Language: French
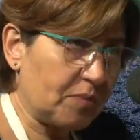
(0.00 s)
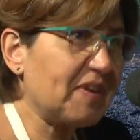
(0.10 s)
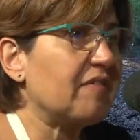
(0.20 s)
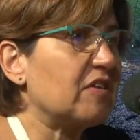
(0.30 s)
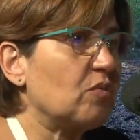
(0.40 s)

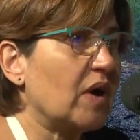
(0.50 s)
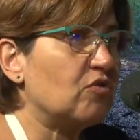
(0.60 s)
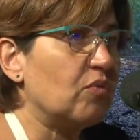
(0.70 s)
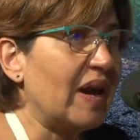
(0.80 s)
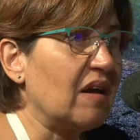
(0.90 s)
observations
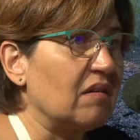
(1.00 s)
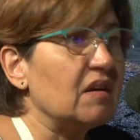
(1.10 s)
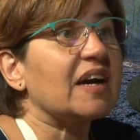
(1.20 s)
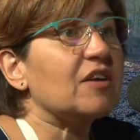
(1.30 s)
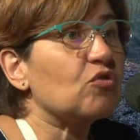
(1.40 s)
actuelles,
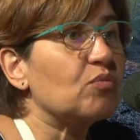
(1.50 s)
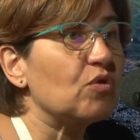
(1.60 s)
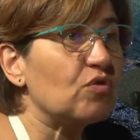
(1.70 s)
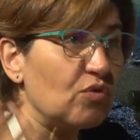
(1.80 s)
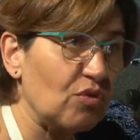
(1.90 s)
les réseaux de
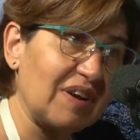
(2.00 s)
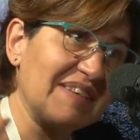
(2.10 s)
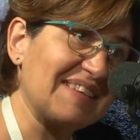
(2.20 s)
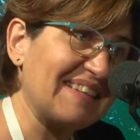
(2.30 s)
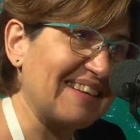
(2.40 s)
mesure, les
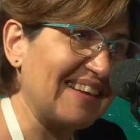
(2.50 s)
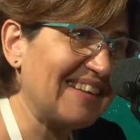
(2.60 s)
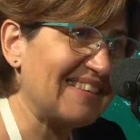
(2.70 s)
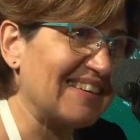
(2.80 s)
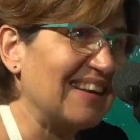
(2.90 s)

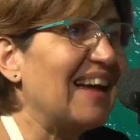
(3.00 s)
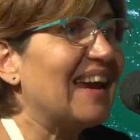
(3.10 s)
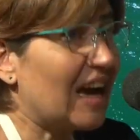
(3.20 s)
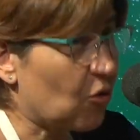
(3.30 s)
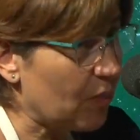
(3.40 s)
satellites,
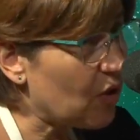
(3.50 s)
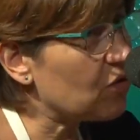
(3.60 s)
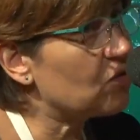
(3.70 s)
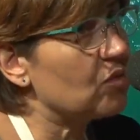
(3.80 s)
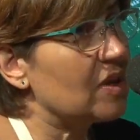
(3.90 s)
la
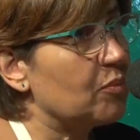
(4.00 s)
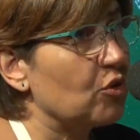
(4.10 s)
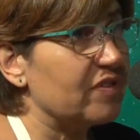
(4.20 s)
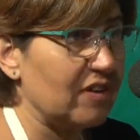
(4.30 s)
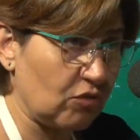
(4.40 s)
compréhension des
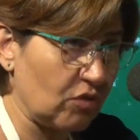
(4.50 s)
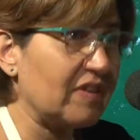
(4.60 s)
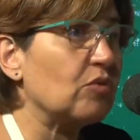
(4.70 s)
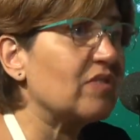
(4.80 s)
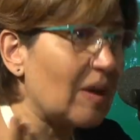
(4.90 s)
processus
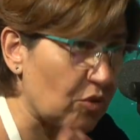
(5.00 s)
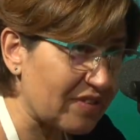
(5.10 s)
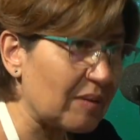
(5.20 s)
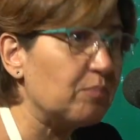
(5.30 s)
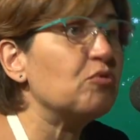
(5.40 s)
et notamment
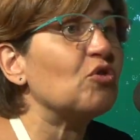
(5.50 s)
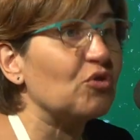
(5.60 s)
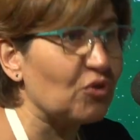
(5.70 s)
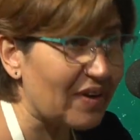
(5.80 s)
ces boucles de